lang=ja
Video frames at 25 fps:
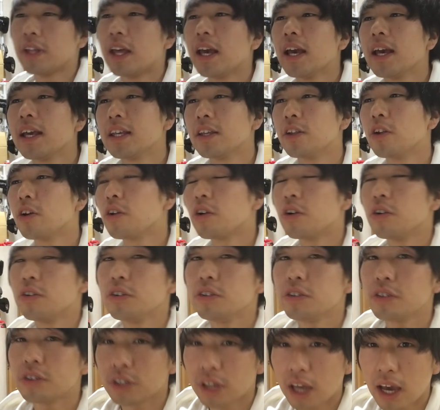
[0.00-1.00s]
ね、いろいろ
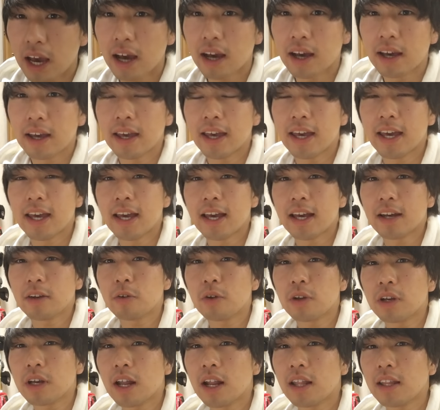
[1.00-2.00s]
ルールや、え
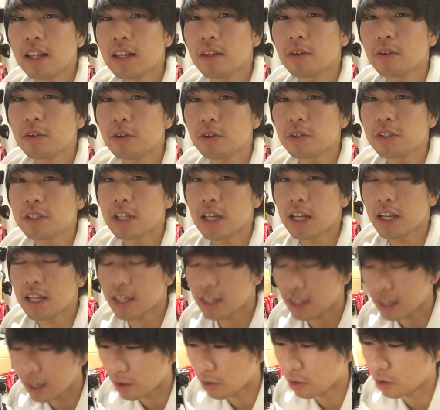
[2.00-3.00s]
これから何を用意したらい
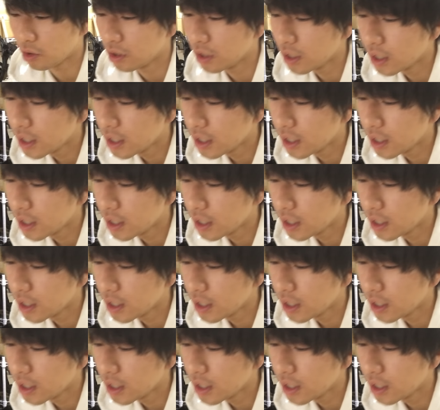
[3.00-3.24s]
いかを